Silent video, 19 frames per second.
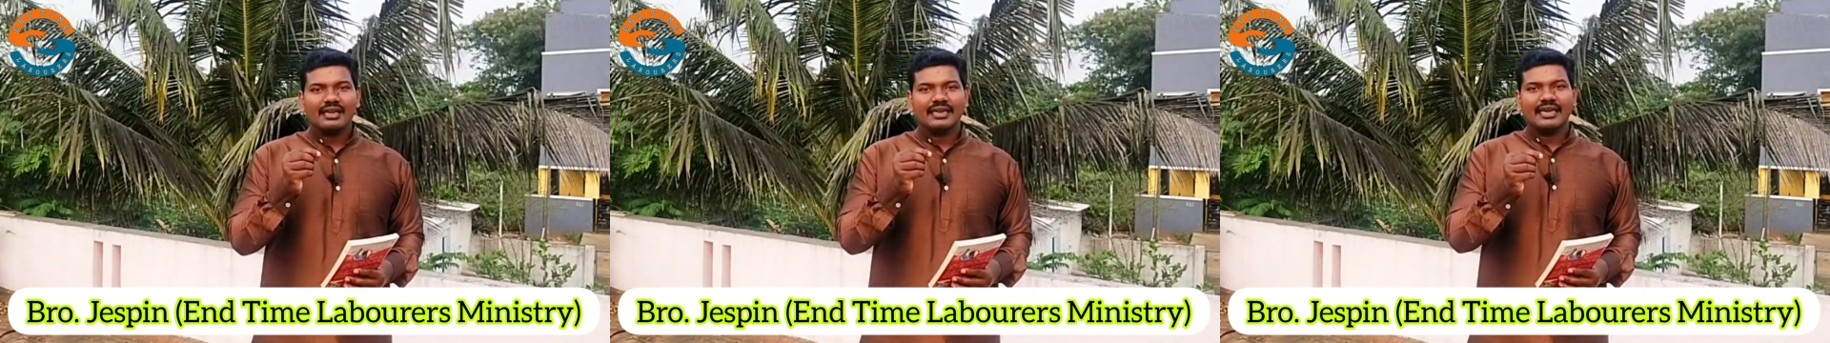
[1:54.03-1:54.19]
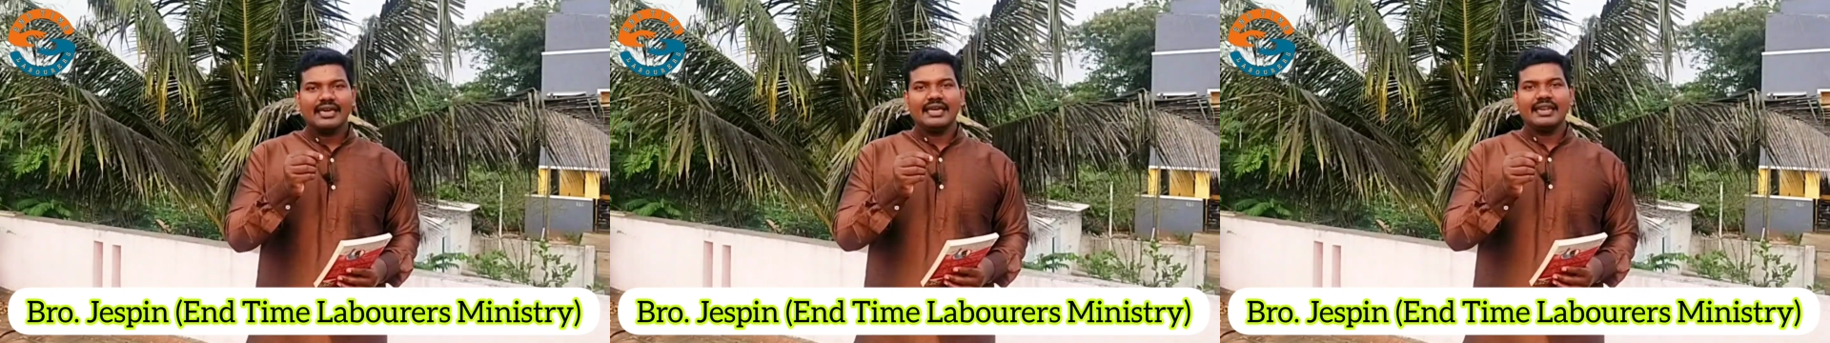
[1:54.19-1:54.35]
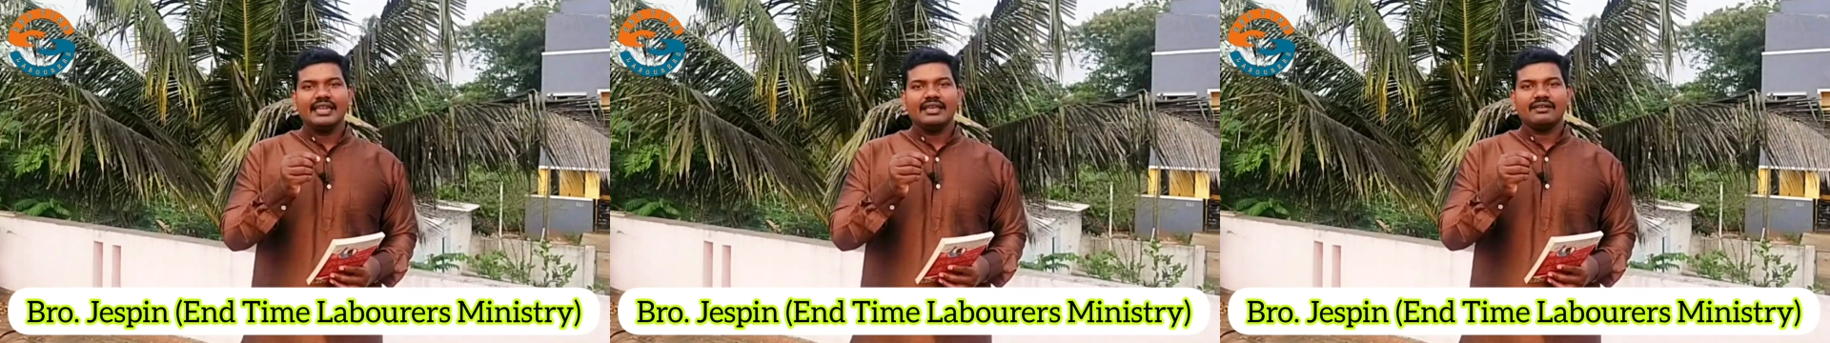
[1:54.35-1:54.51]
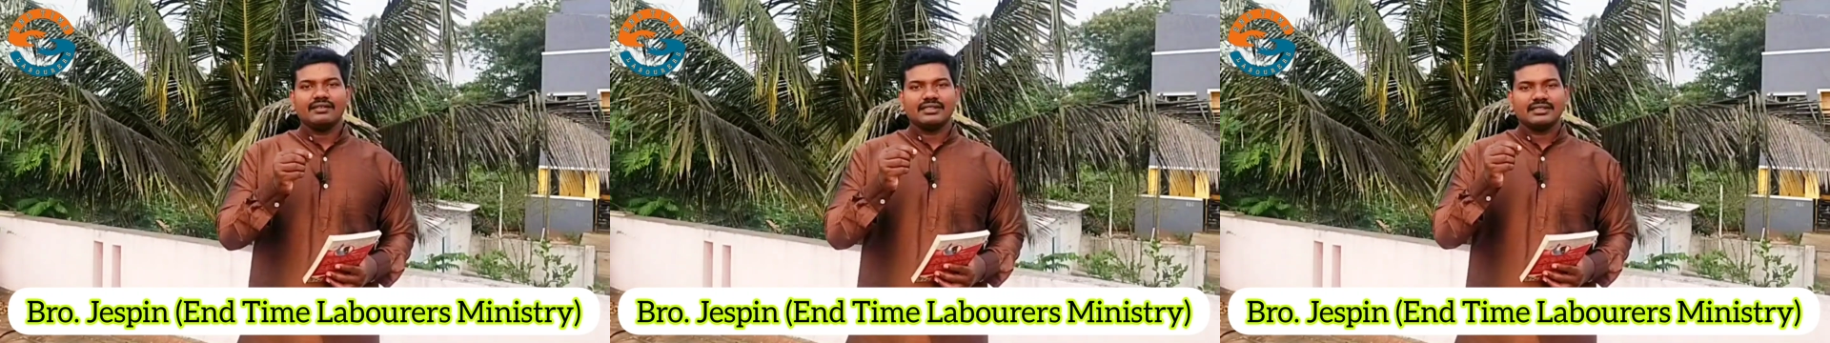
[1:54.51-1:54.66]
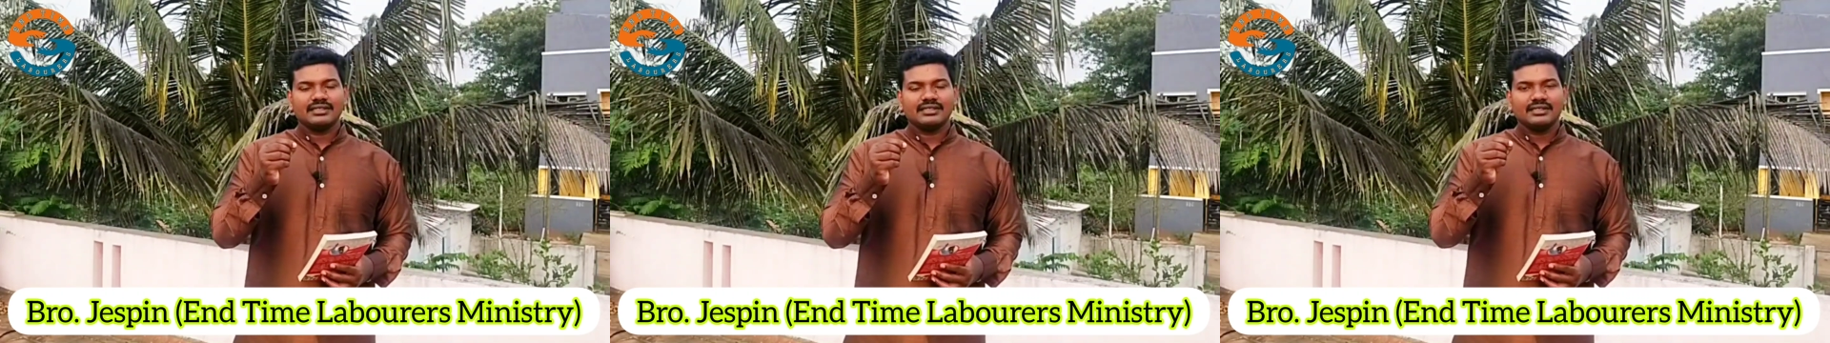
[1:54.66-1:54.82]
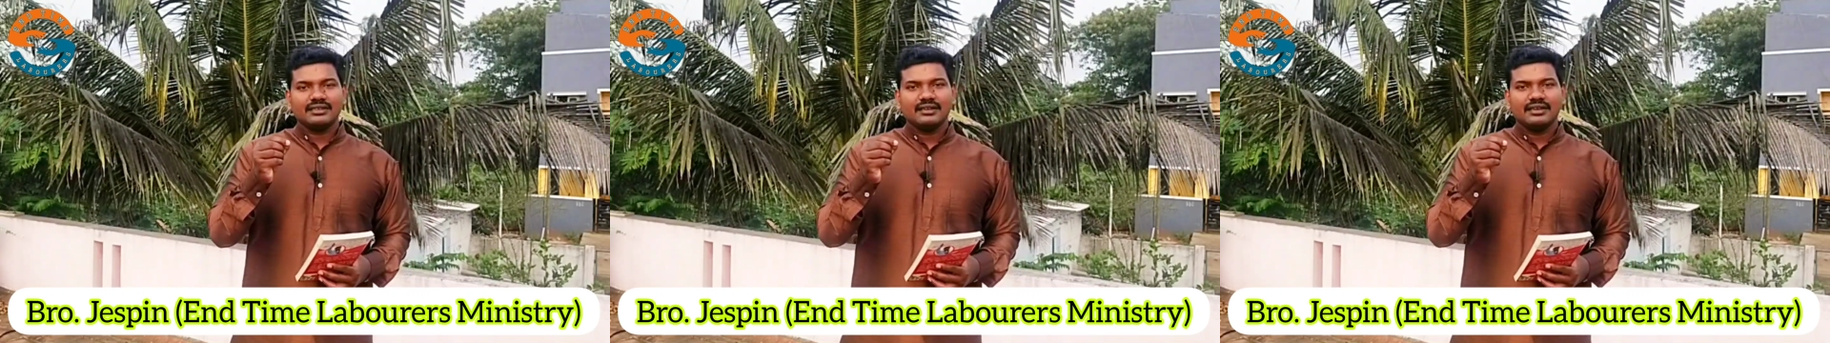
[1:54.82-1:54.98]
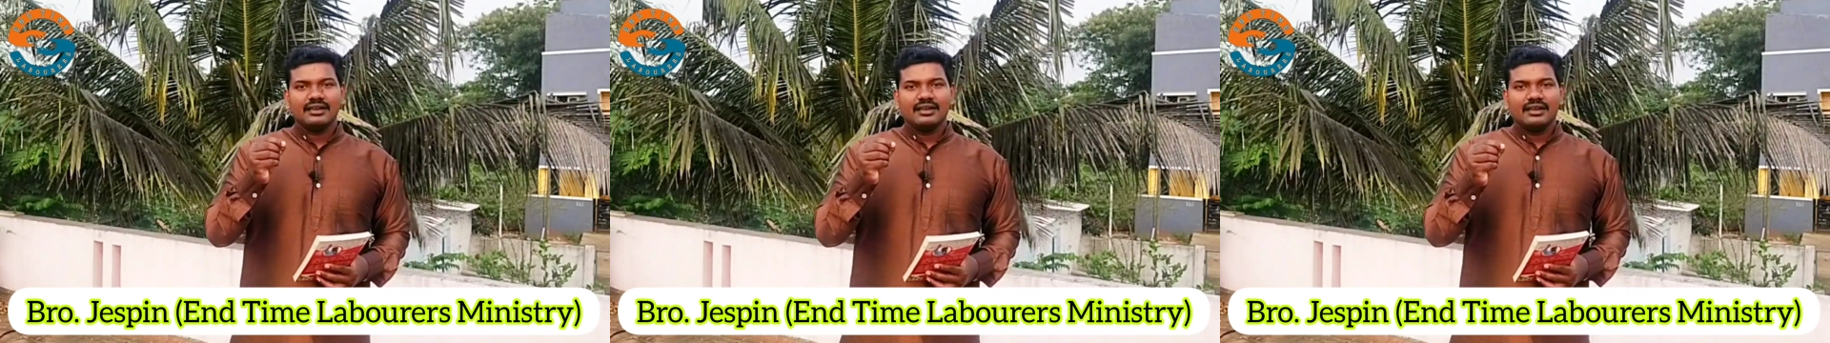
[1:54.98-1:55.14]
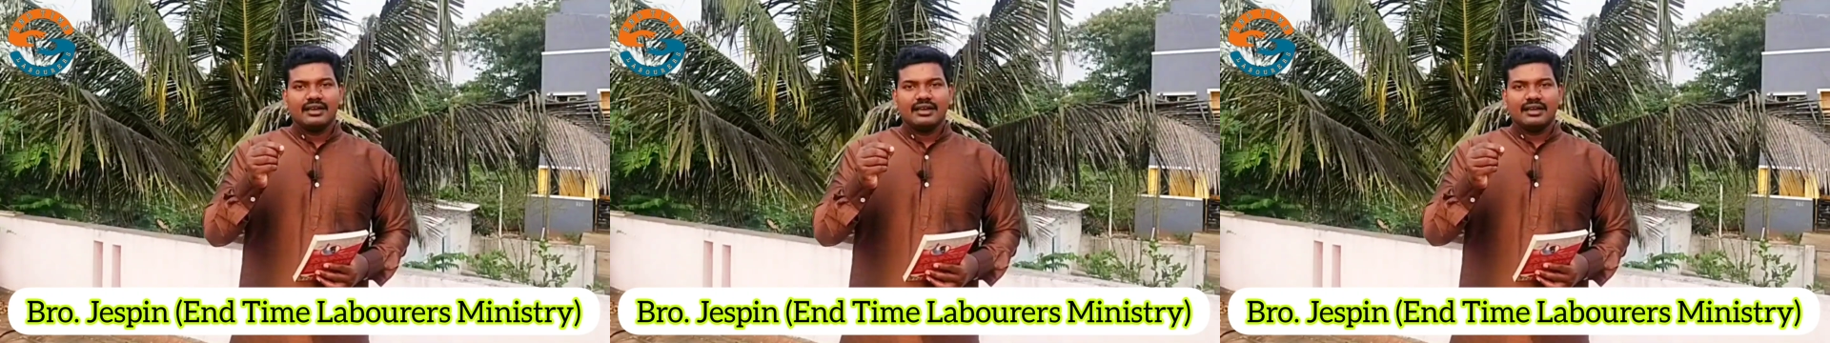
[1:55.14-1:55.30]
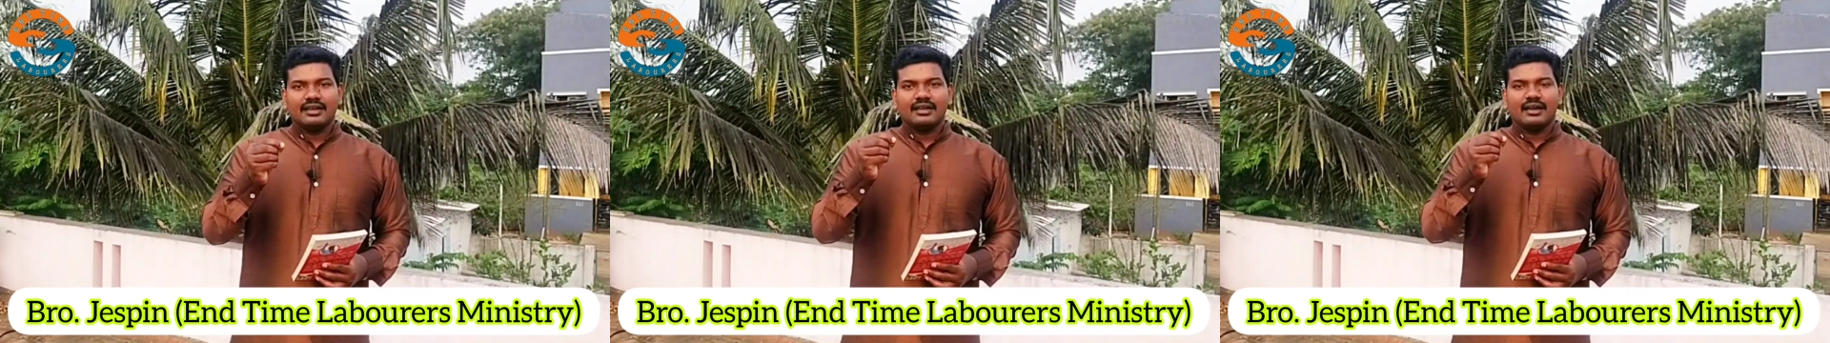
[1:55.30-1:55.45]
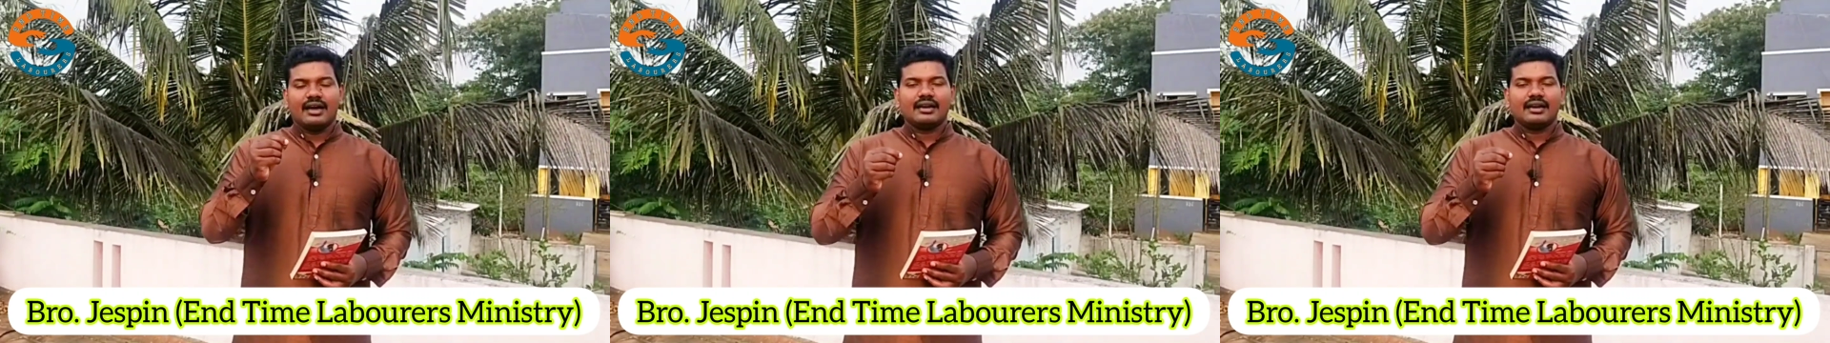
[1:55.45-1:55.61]
ஏலி வந்து
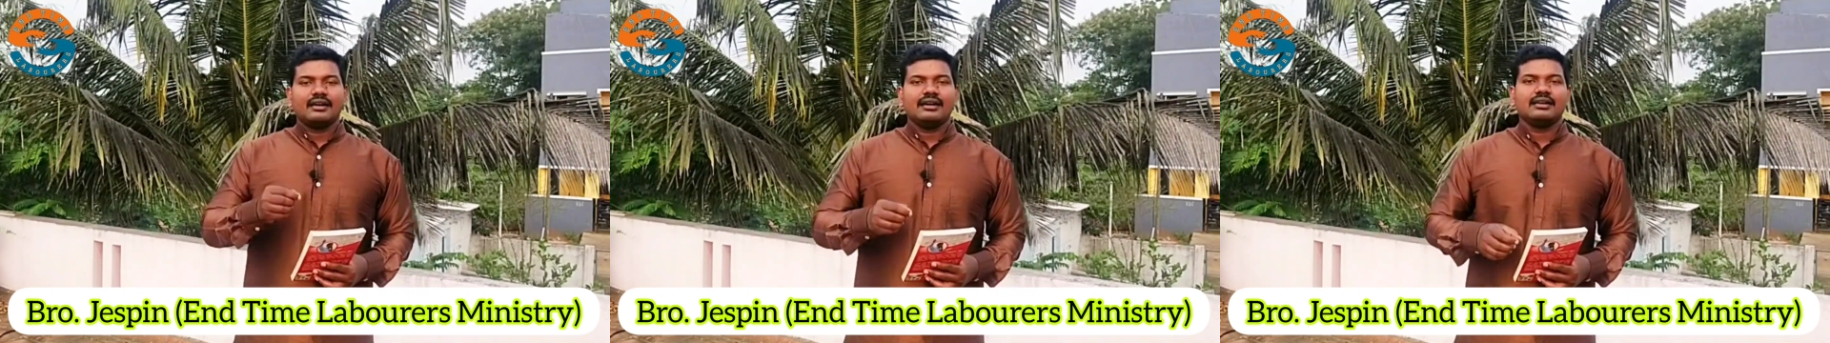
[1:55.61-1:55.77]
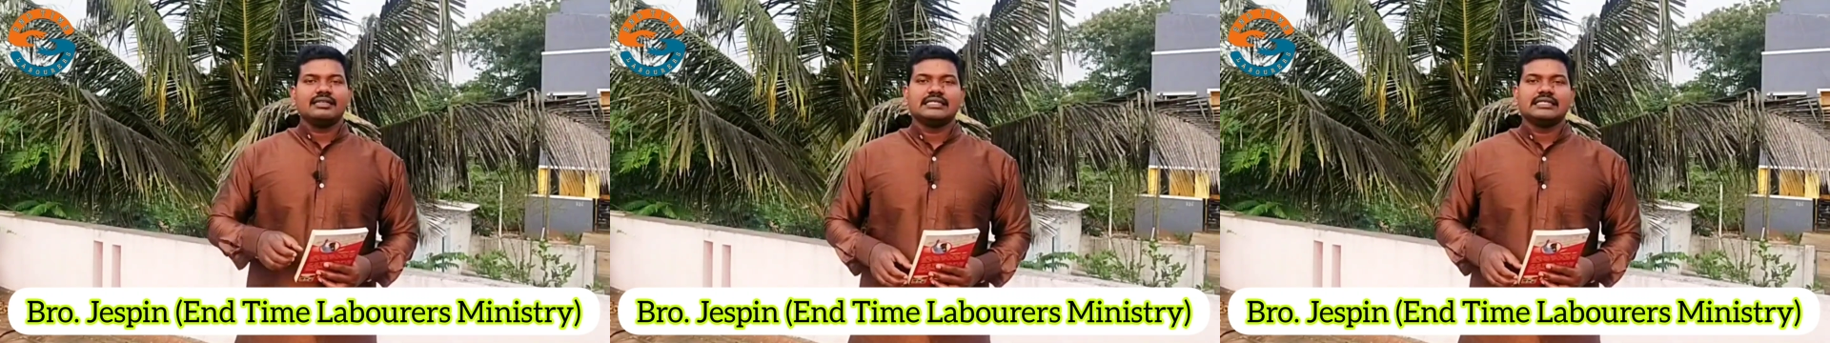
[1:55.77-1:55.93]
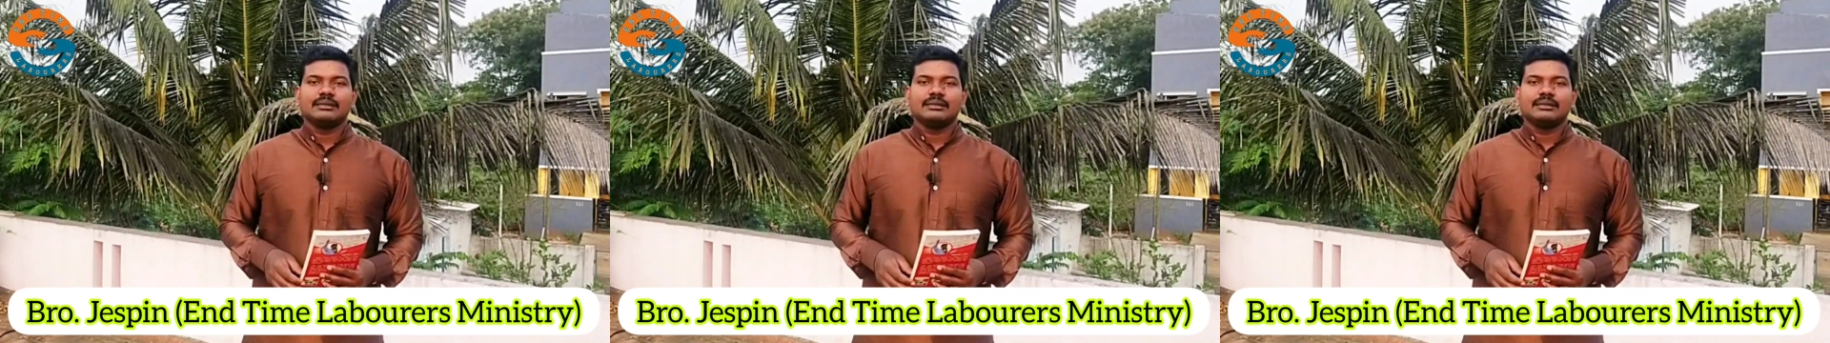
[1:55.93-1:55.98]
அண்ணால்